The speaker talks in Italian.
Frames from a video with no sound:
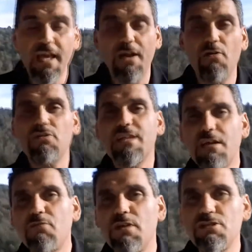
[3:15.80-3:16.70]
e
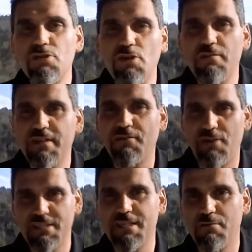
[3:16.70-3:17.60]
oltre a questo le olive
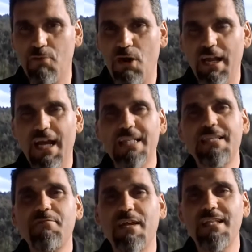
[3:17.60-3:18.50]
devono essere buone
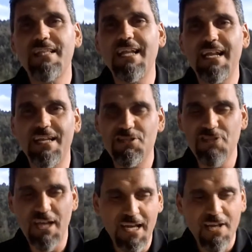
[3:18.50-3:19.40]
altrimenti la
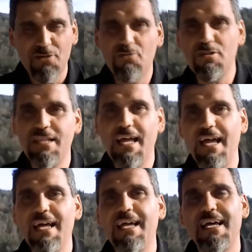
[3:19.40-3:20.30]
legge non
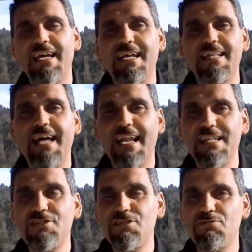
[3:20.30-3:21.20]
eh, dà
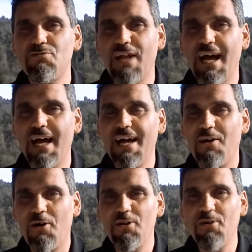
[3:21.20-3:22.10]
la
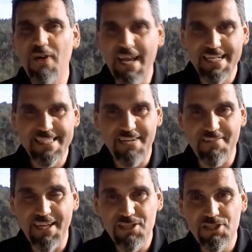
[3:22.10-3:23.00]
dicitura olio
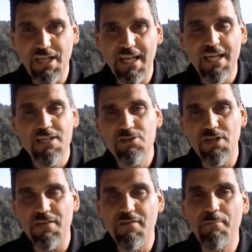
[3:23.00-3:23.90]
extravergine di
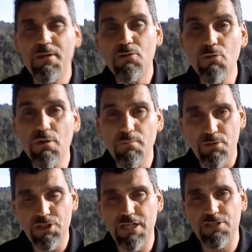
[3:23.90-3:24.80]
oliva per cui un
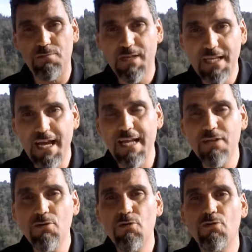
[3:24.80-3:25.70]
processo
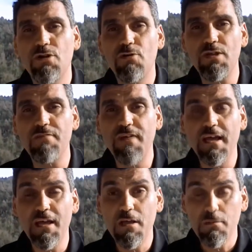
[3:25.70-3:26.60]
meccanico con
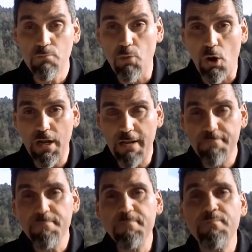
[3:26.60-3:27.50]
olive buone